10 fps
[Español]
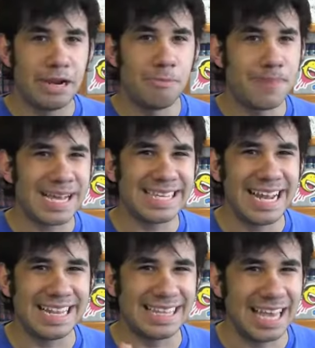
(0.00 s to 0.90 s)
Pero pasa
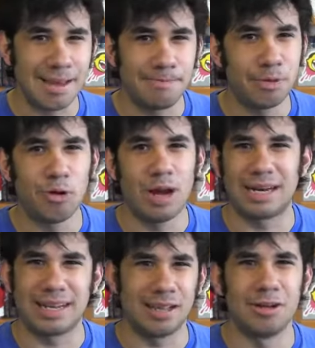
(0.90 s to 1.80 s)
el tiempo,
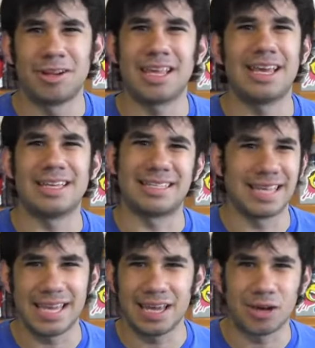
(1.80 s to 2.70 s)
alrededor de
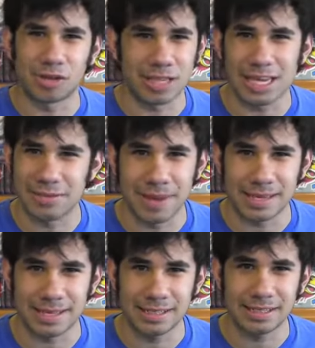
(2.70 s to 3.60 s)
5 o 6
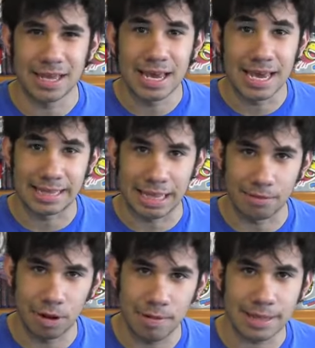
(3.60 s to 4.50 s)
meses, y te
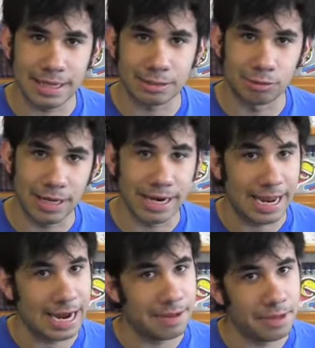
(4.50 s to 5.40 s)
vuelves a subir
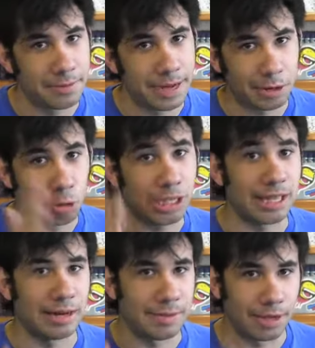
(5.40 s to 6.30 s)
en la misma ruta
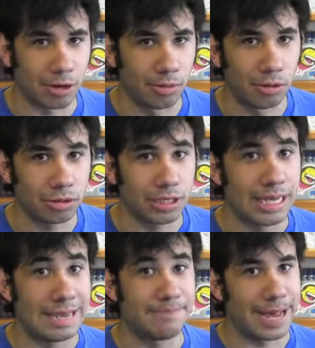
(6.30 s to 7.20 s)
del microbús
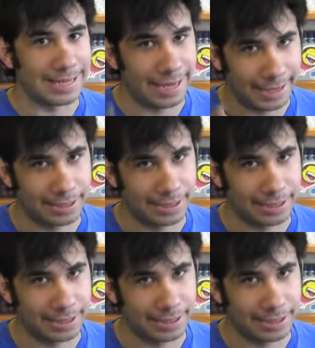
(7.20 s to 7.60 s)
y pasa